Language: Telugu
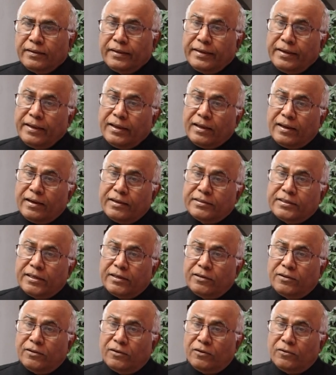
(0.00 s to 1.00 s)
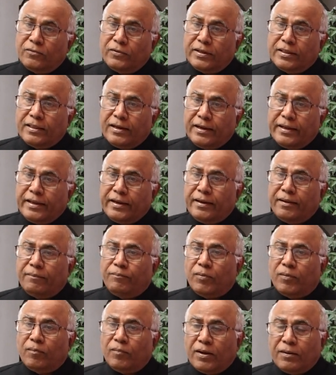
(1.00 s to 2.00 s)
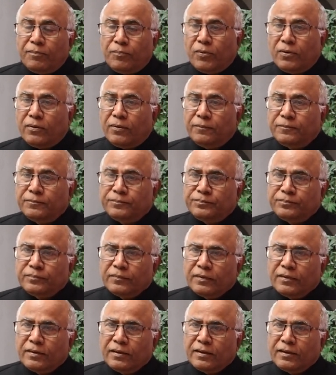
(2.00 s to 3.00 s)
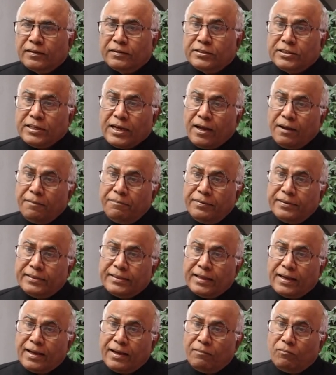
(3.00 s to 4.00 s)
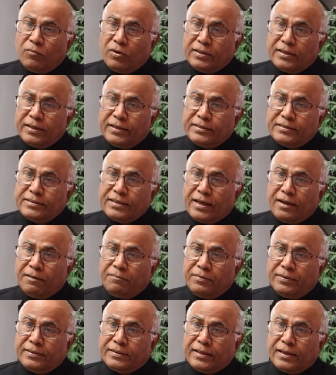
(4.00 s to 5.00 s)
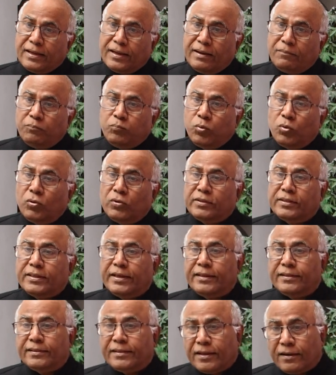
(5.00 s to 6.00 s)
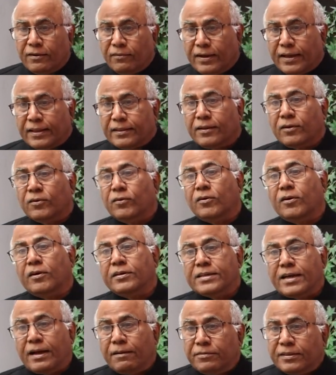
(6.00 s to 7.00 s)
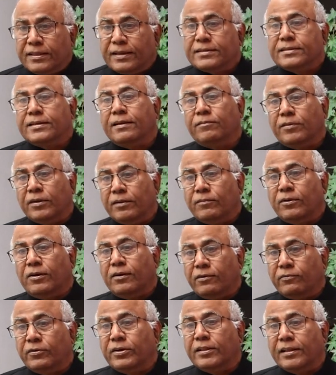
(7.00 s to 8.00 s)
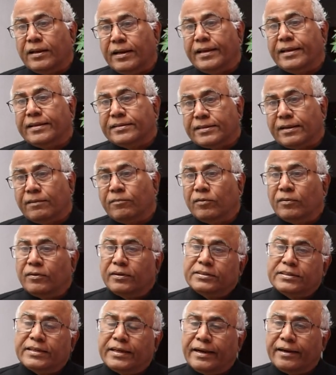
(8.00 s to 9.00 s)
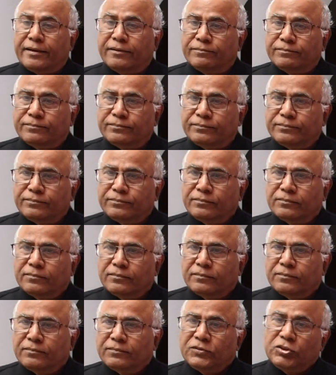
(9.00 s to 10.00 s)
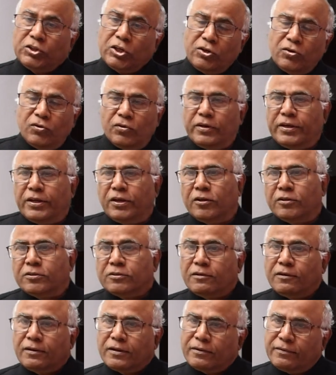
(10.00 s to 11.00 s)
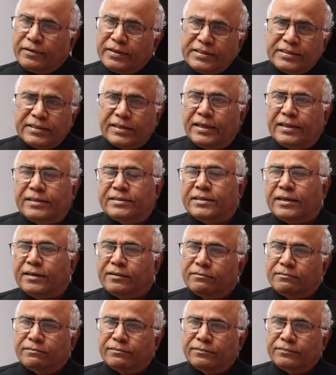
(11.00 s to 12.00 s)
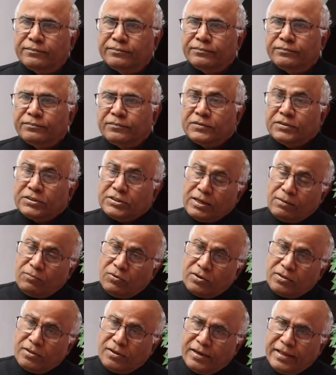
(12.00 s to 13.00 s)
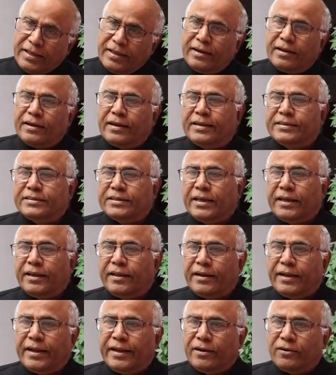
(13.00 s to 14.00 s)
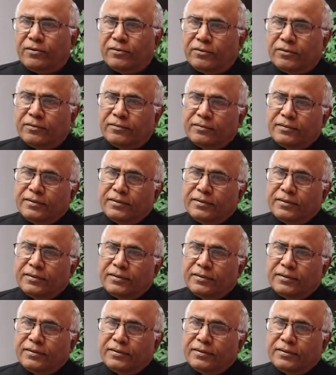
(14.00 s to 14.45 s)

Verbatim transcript: ఎన్నికల షెడ్యూల్ విడుదలై రేపు మాపో జాబితా మొదటి జాబితా పూర్తయిన తర్వాత రెండో జాబితా సమయంలో విడుదలయ్యే సమయంలో చేరాడు చెన్నూరు నియోజకవర్గం నుంచి గెలిచాడు సమర్థుడైన రాజకీయ నాయకుడు